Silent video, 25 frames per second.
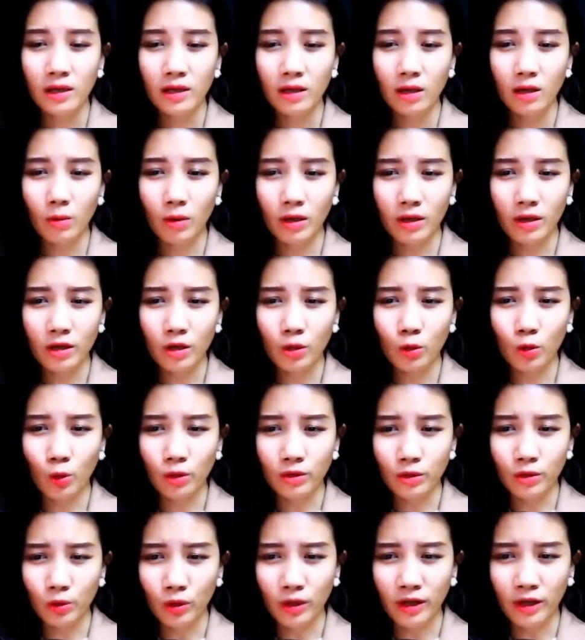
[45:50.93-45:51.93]
Nhưng mà khi
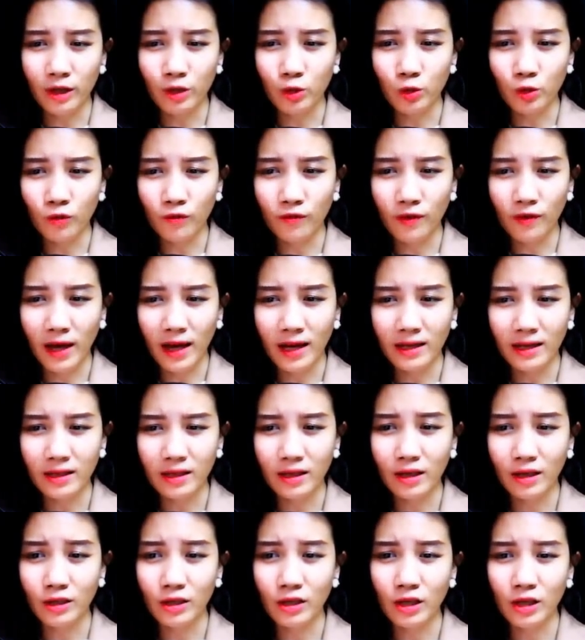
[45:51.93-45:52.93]
ngồi xuống ghế sofa
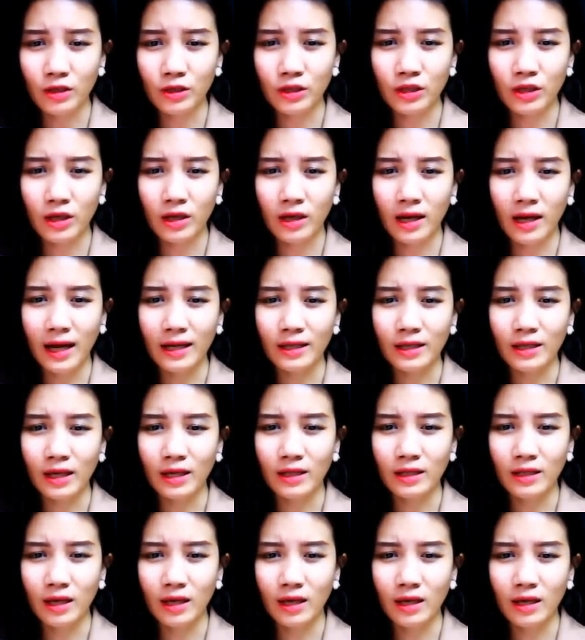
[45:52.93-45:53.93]
thì chân chân lại
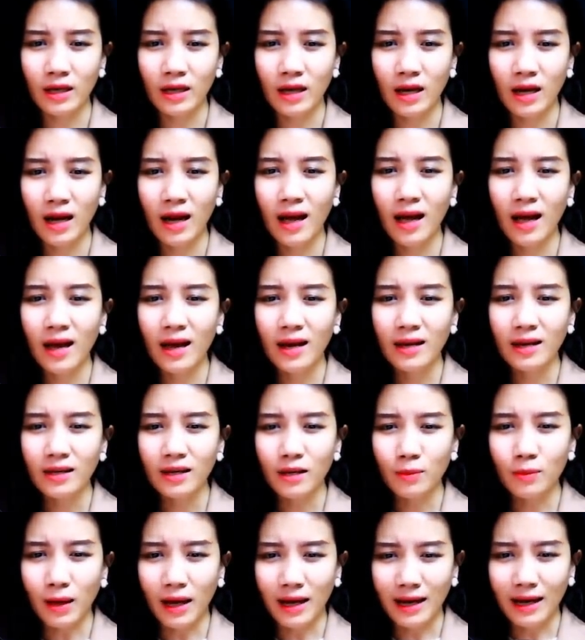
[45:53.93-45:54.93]
nhìn thấy
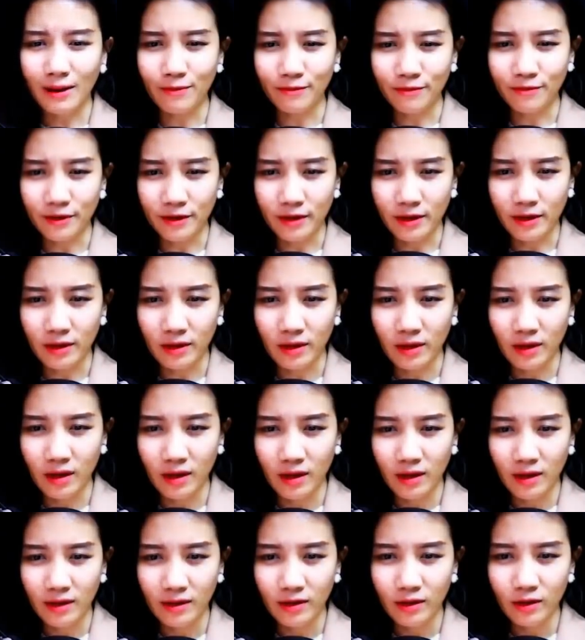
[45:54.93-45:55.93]
cái bàn làm việc
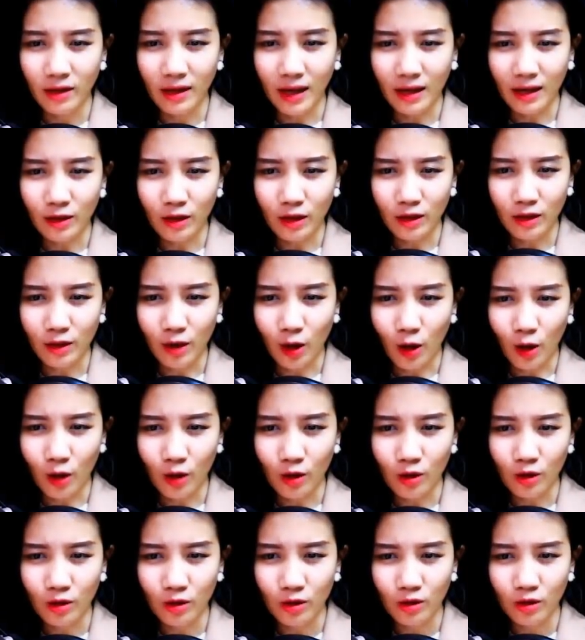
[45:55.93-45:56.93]
được đặt gần
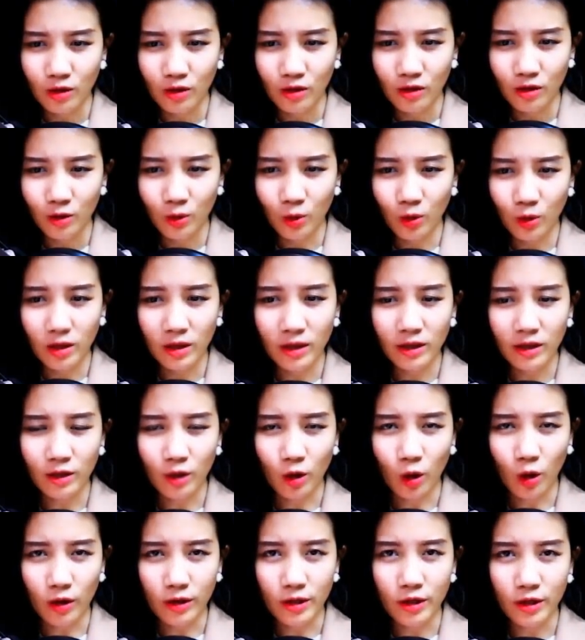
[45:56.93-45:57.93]
đó. Cô ấy liền
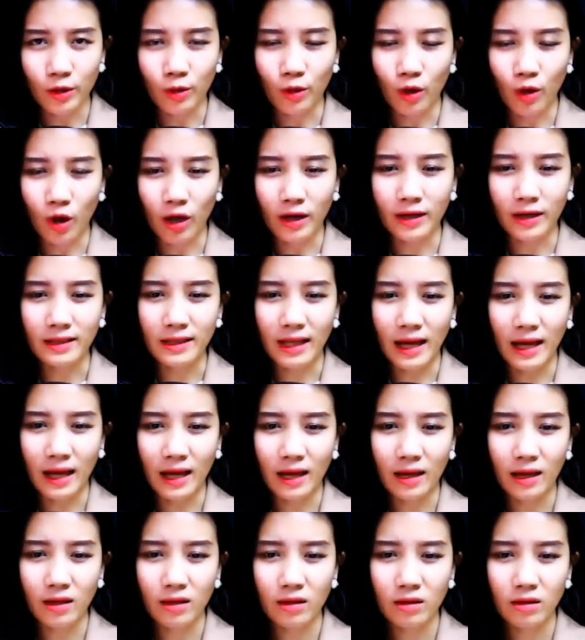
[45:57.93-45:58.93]
khó hiểu hỏi anh
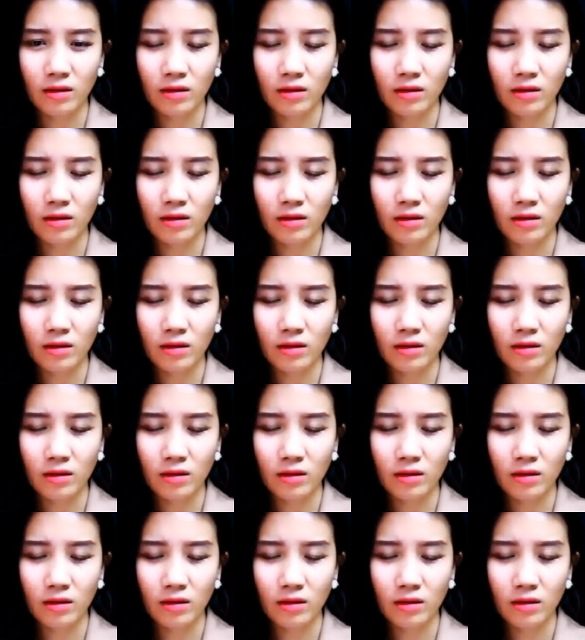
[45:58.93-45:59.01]
ta.